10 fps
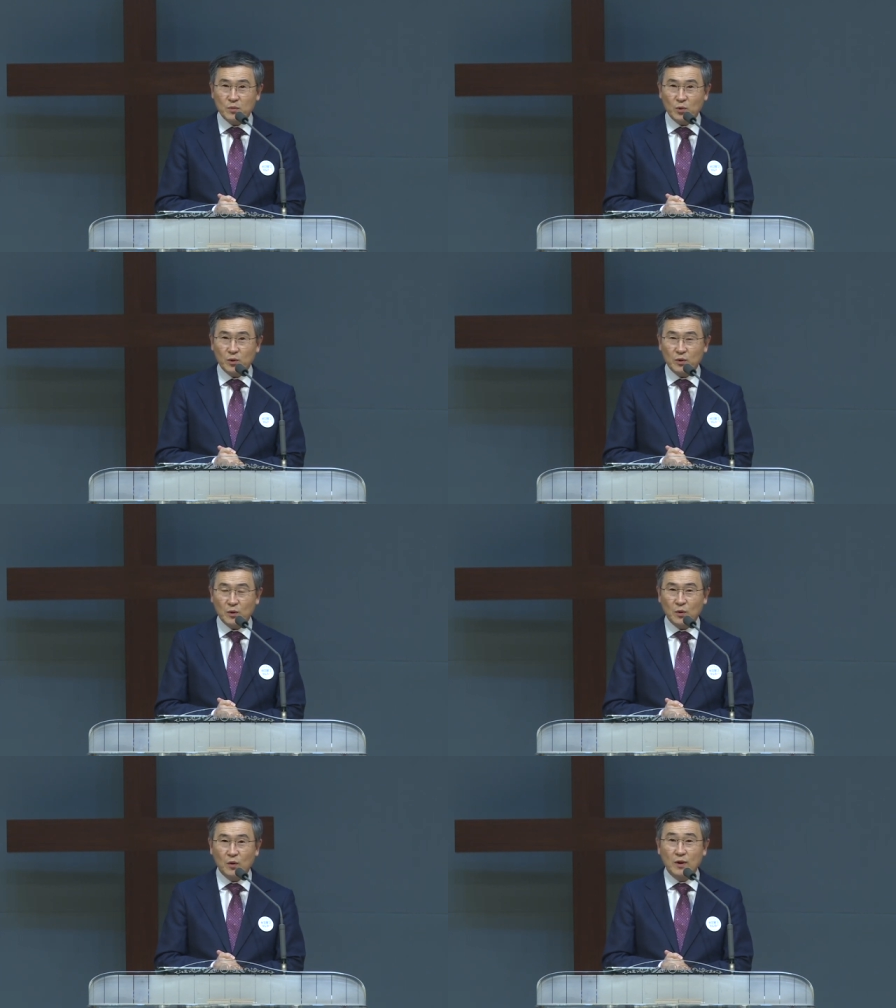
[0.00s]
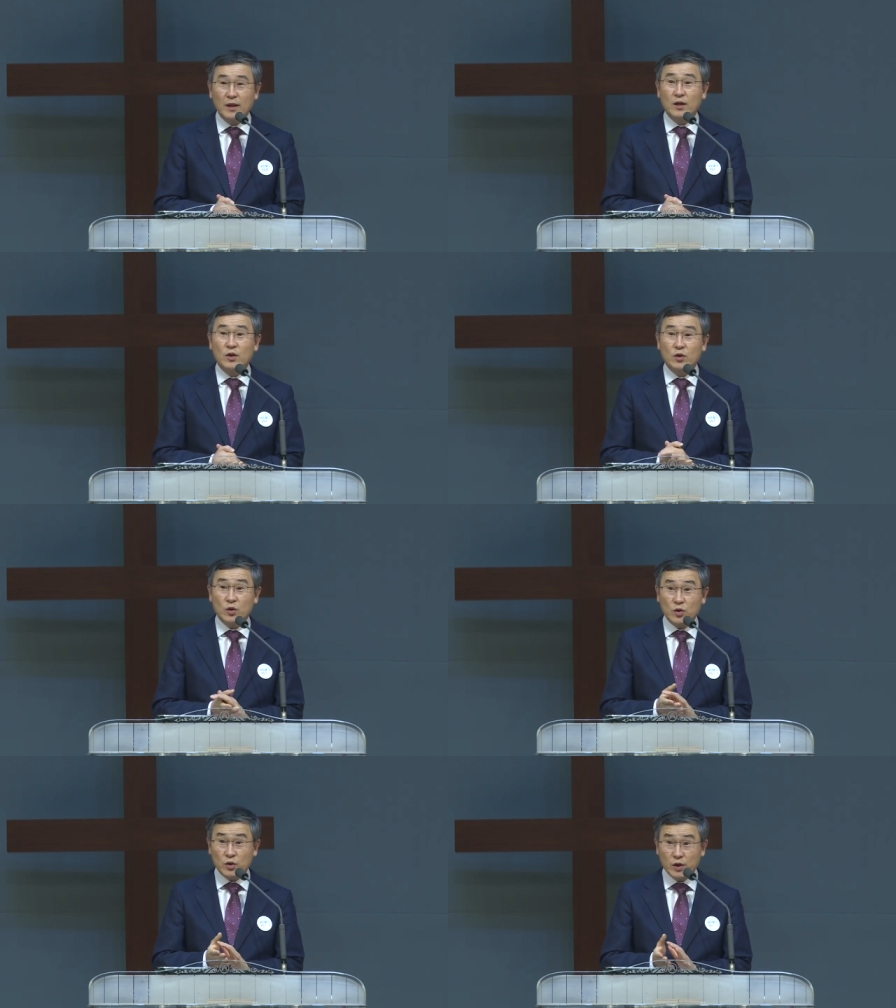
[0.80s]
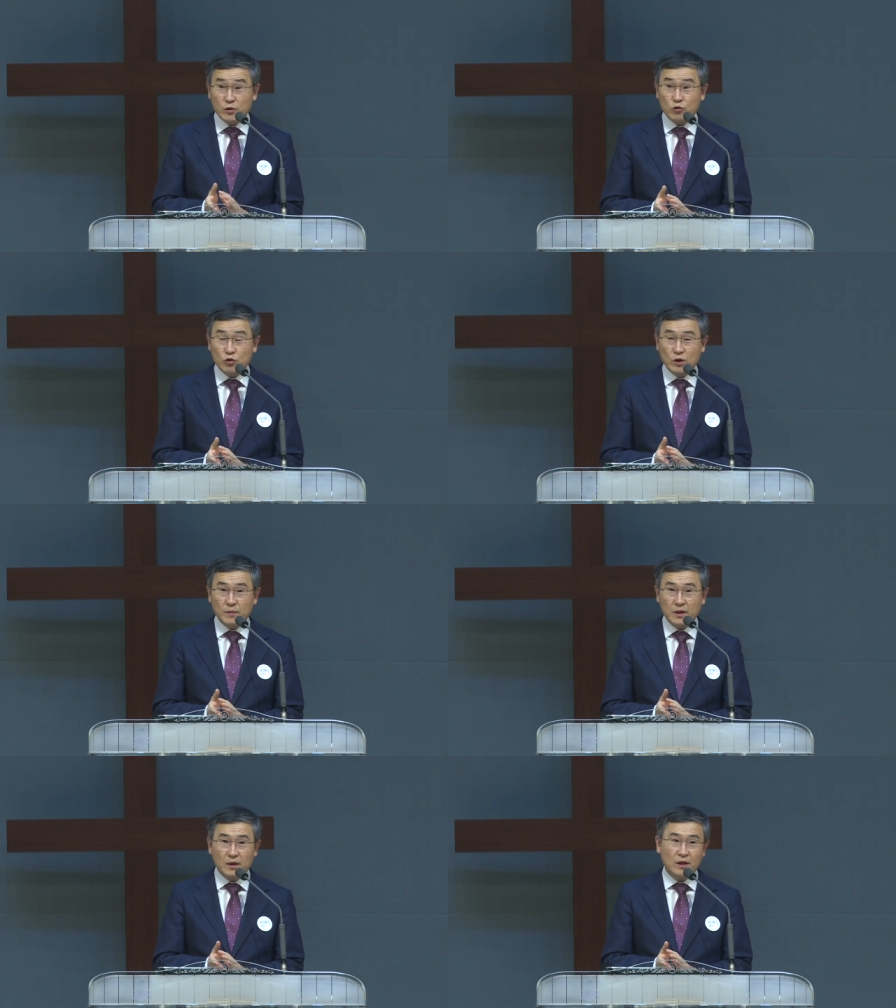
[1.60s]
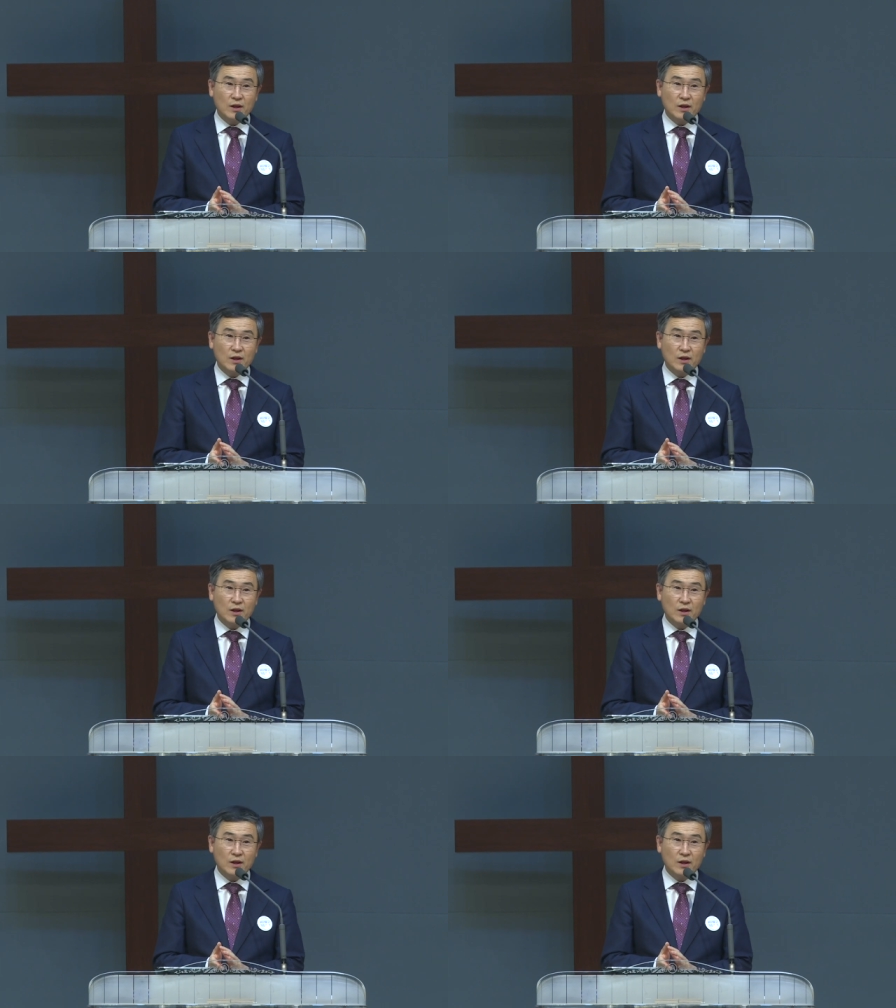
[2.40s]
보이도 예수님이